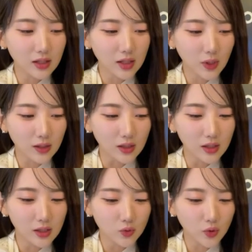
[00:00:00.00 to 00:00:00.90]
112와
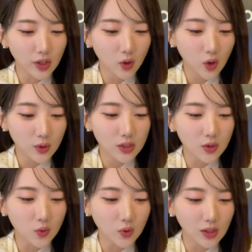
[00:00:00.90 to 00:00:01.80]
119에 허위
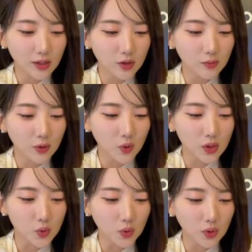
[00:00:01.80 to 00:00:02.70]
신고를 한 혐의로
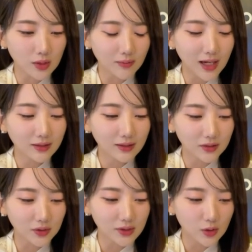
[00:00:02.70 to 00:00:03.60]
기소된
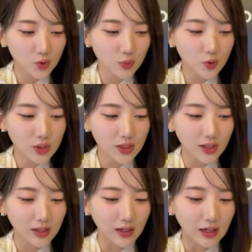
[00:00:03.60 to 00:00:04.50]
45살 최모
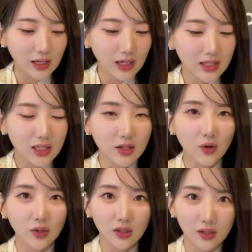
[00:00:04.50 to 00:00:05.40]
씨에게
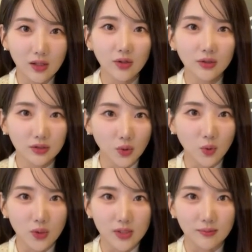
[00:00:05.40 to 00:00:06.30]
징역 1년을
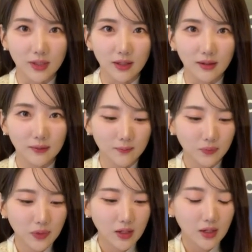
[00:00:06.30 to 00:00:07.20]
선고했습니다.
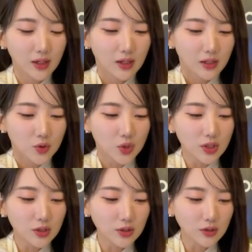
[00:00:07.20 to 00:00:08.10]
최
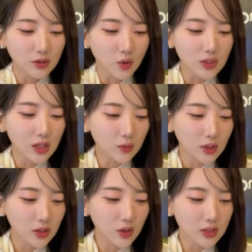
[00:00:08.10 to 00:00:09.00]
씨는
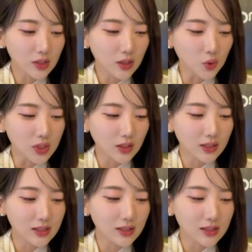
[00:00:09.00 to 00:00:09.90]
경찰관이 현장에
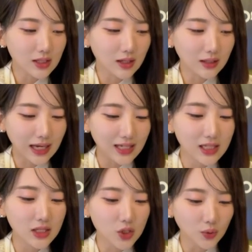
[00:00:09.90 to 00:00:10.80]
도착하지 않자
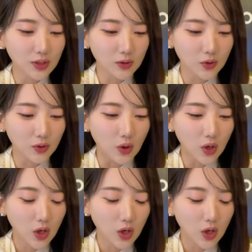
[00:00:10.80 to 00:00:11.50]
다시 전화를 걸어